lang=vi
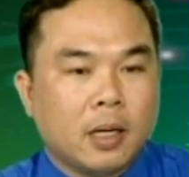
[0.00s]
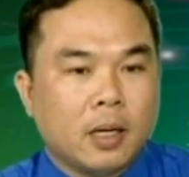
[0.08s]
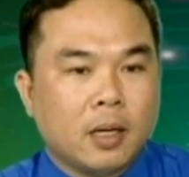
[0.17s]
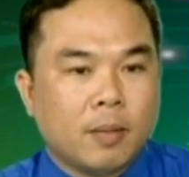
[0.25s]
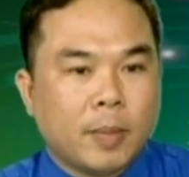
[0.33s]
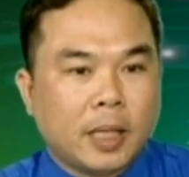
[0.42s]

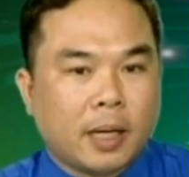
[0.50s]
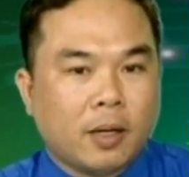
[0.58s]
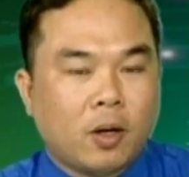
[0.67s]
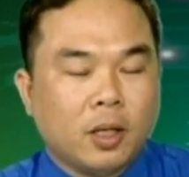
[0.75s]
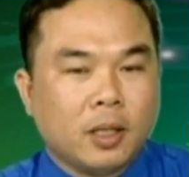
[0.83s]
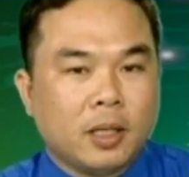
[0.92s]
à, bên cạnh
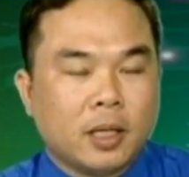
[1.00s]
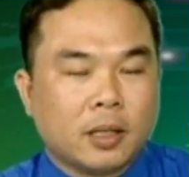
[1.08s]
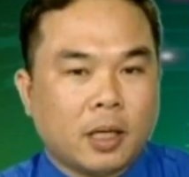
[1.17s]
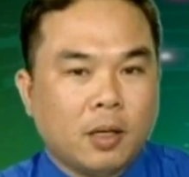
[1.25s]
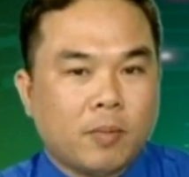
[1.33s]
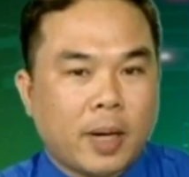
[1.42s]
đó thì à,
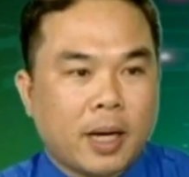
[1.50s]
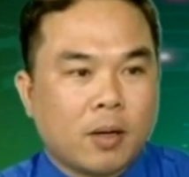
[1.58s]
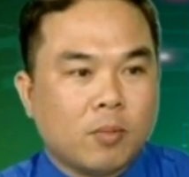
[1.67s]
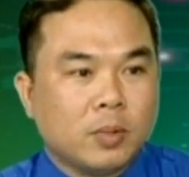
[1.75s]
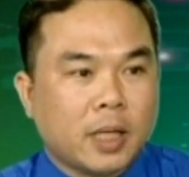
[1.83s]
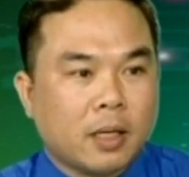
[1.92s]
tỉnh Long An
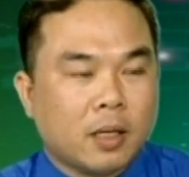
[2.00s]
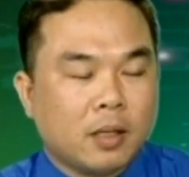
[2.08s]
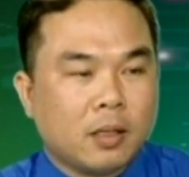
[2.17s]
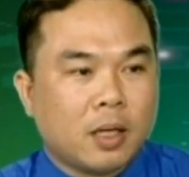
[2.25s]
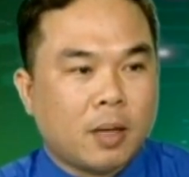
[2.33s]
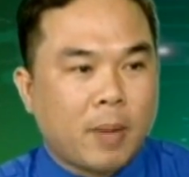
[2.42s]
cũng xác
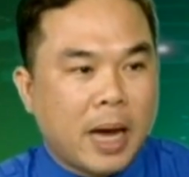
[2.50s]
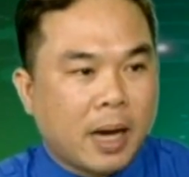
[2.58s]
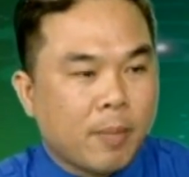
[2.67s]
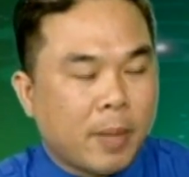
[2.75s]
định là ba cái